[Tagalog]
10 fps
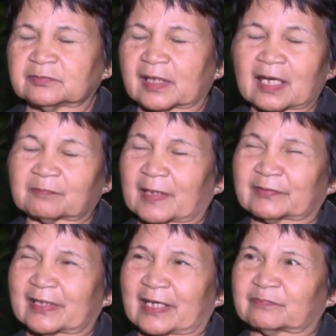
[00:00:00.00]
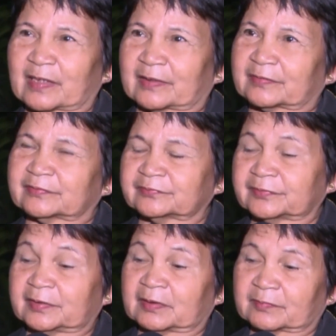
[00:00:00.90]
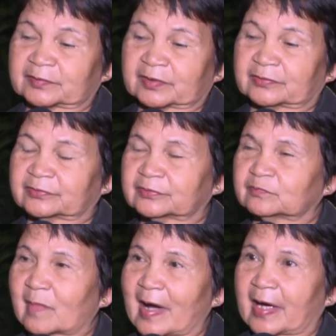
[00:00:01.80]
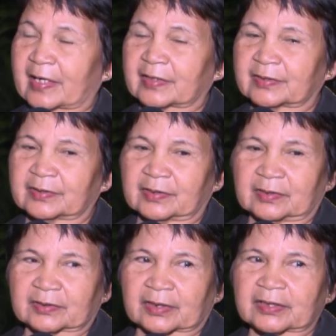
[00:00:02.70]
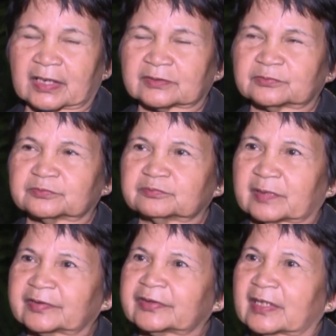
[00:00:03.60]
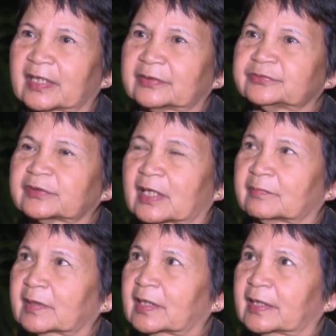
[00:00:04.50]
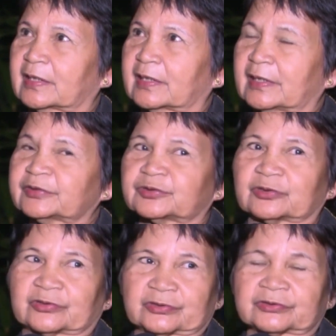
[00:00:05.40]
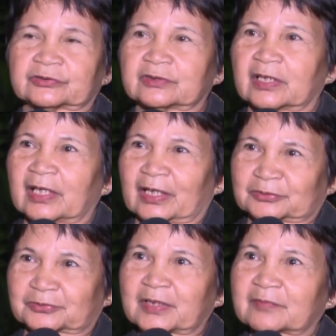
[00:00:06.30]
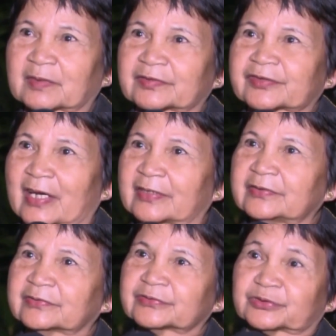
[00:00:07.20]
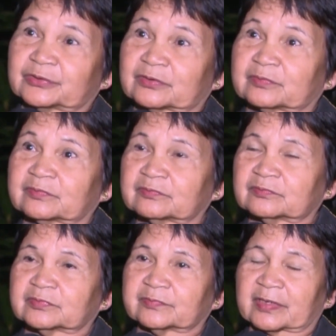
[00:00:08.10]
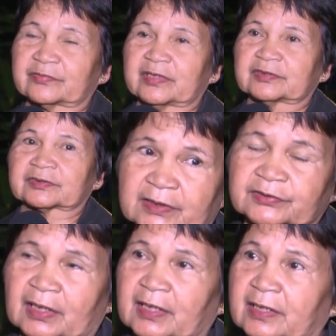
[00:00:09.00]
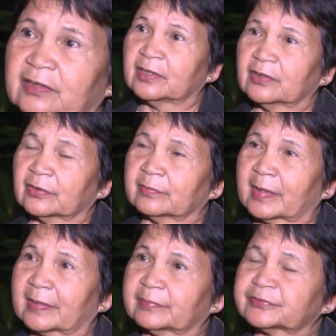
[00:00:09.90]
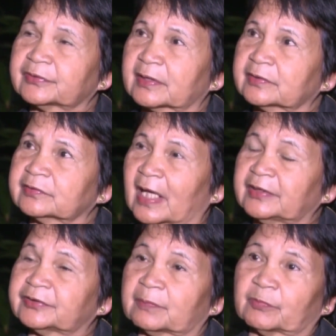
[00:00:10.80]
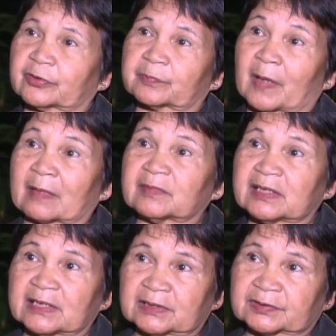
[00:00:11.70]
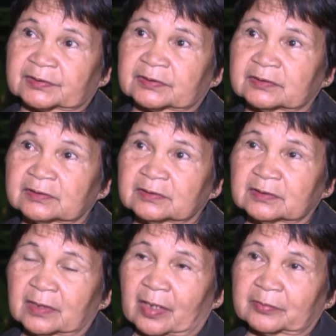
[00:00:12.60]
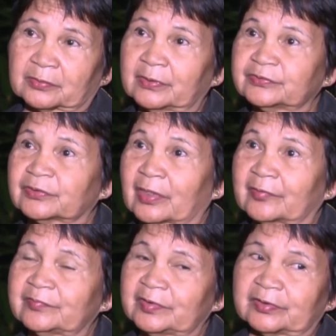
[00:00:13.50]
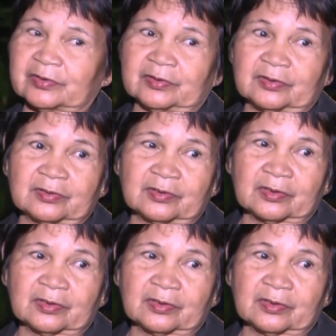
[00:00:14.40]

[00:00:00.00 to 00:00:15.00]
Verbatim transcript: ni, wala pa, wala pa, hindi naman daw baha. Kaya nung bandang ano na, mga alas dos, eto na mga tao, gusto nang bumakwis. Sa umabot ng 94 families. Ako, ang dami.